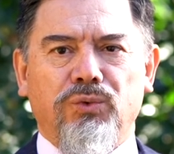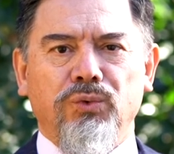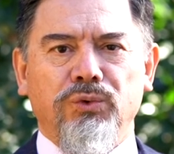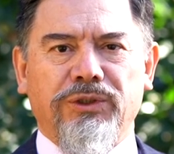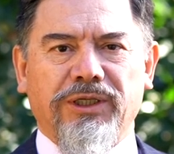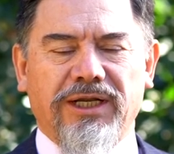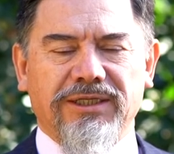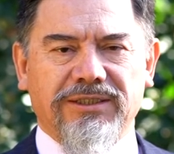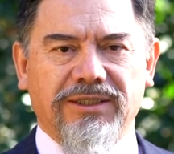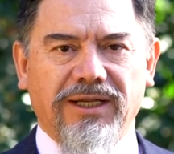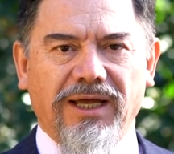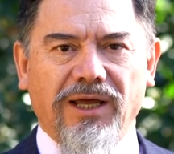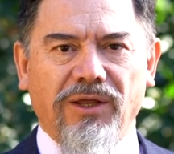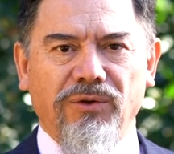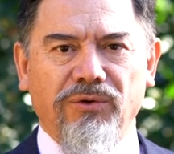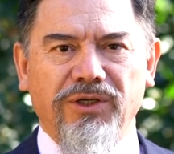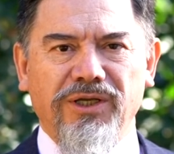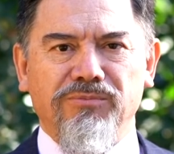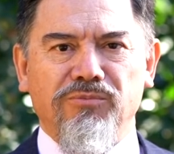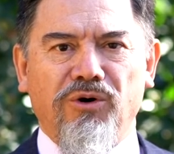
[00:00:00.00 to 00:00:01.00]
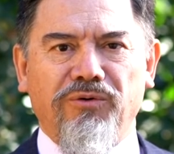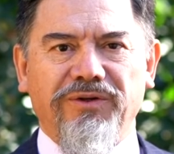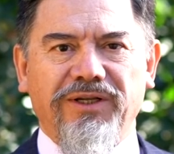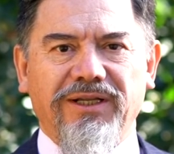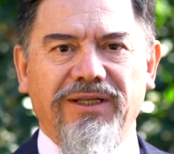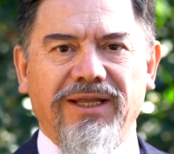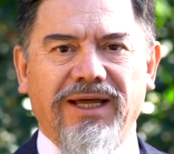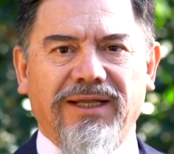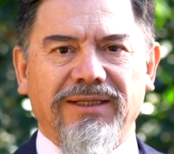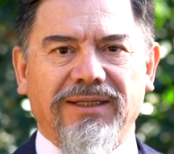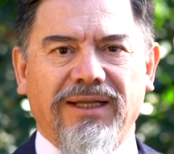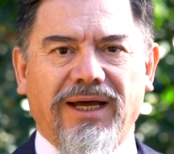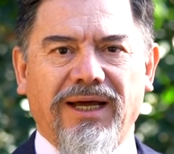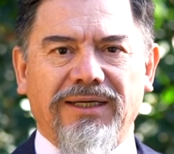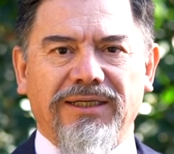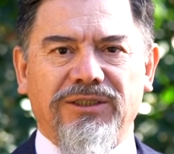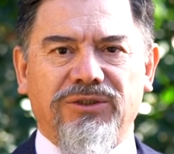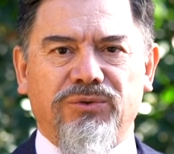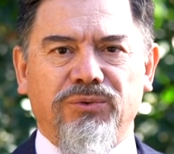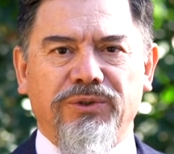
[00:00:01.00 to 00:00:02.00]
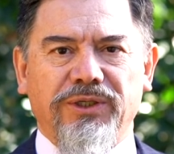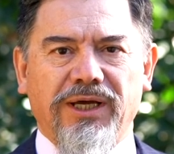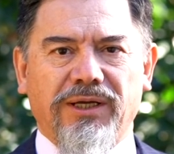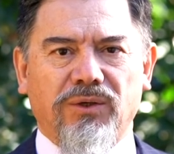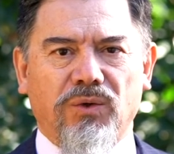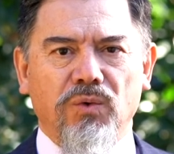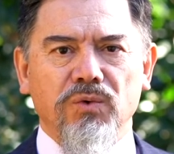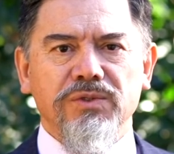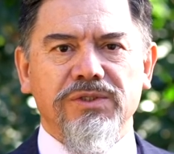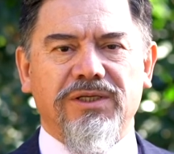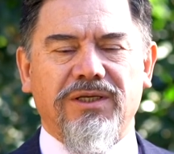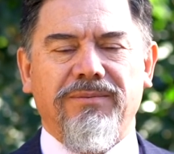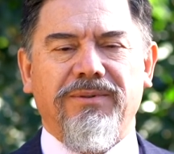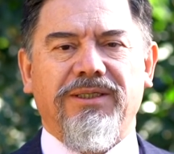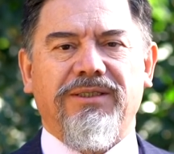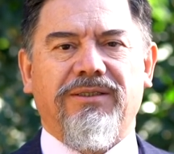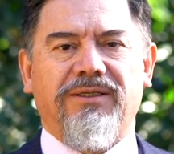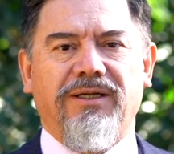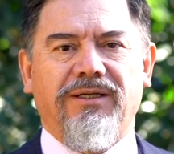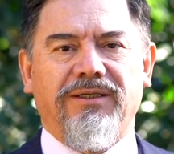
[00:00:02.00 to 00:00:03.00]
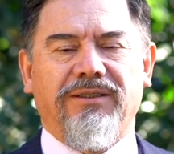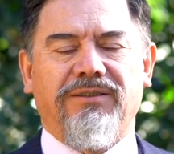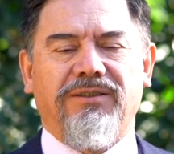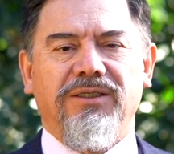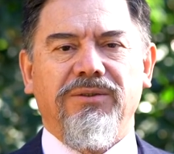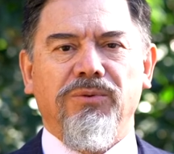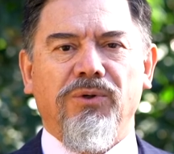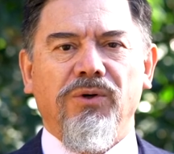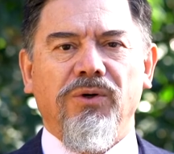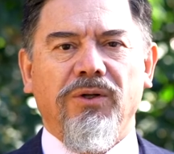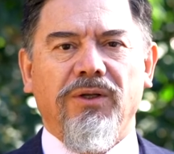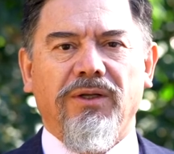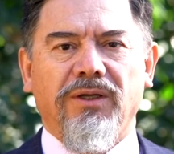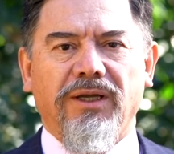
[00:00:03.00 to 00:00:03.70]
su traslado y movilidad a estudiar un semestre lectivo